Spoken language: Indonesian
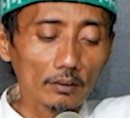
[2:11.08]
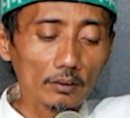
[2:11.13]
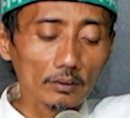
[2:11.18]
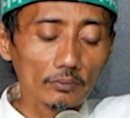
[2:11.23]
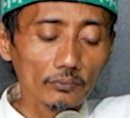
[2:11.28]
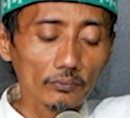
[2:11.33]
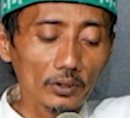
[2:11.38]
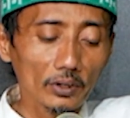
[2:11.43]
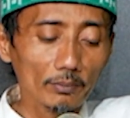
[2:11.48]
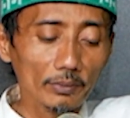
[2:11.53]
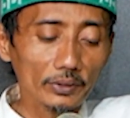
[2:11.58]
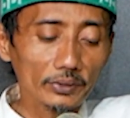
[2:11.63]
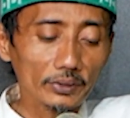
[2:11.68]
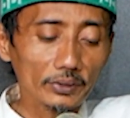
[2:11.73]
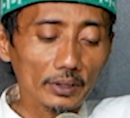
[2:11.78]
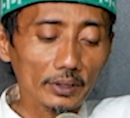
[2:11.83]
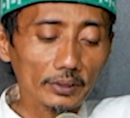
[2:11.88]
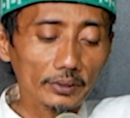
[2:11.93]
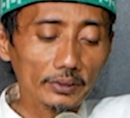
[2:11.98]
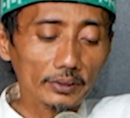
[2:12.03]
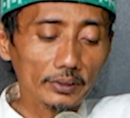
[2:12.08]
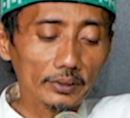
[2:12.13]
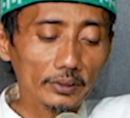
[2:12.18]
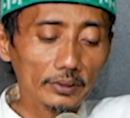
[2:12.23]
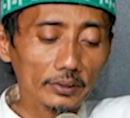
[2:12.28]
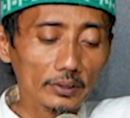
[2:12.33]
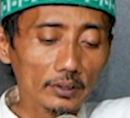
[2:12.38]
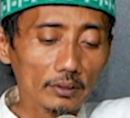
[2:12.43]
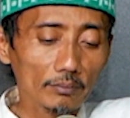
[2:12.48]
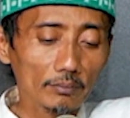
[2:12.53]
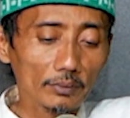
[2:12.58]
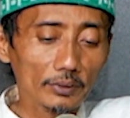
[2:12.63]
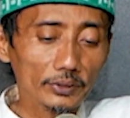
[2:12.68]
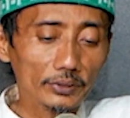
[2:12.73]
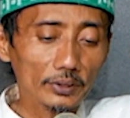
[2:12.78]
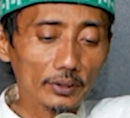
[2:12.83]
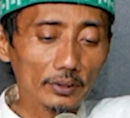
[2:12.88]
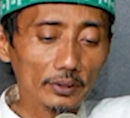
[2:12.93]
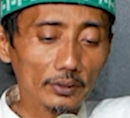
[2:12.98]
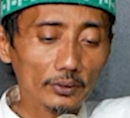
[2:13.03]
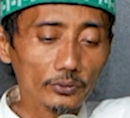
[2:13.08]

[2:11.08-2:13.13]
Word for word: fil mas'alati eh, dalam masalah